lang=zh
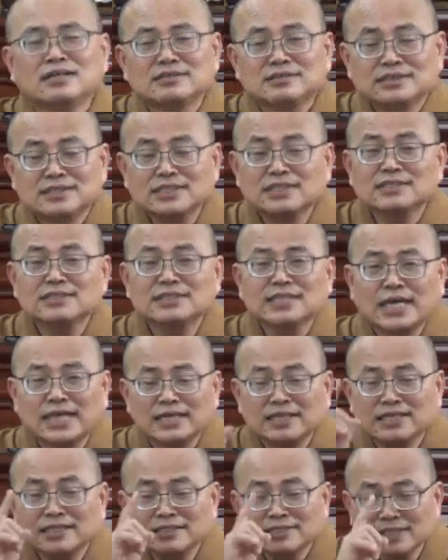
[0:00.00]
这个
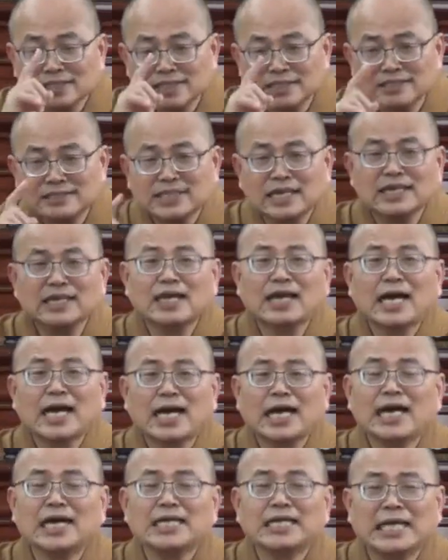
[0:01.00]
在这个在
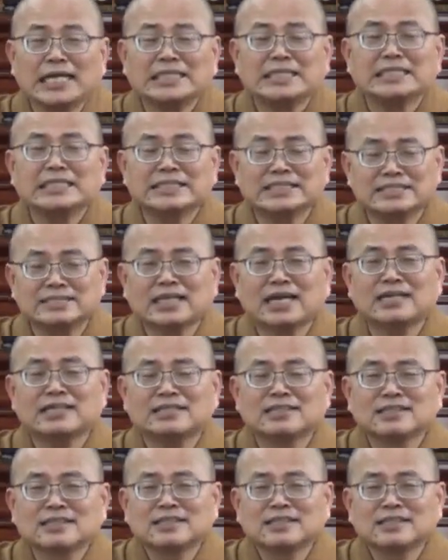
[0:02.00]
阿难的时代，